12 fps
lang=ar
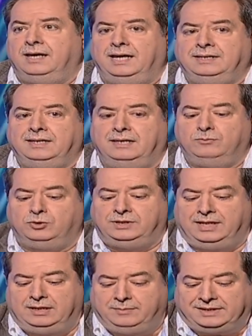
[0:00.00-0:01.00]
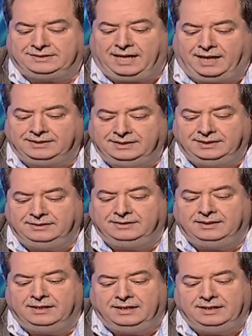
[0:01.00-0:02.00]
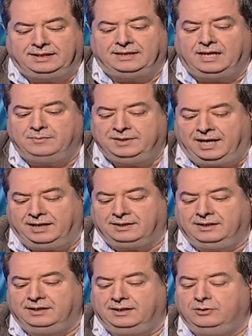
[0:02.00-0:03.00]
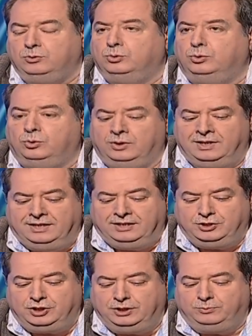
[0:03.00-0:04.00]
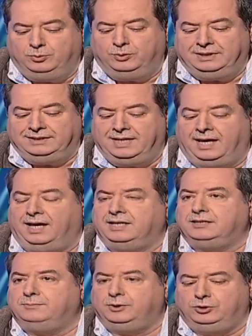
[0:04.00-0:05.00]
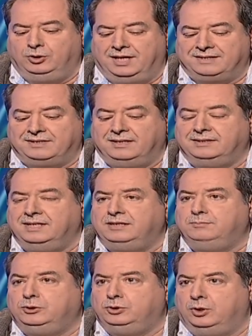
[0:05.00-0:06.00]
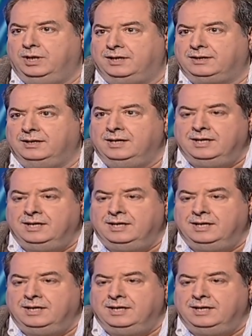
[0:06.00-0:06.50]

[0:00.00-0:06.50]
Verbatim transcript: هيدا الموديل بالتحديد اللي كان عم ينحكى انه يجيبوا ايداعات بالدولار سندات بالدولار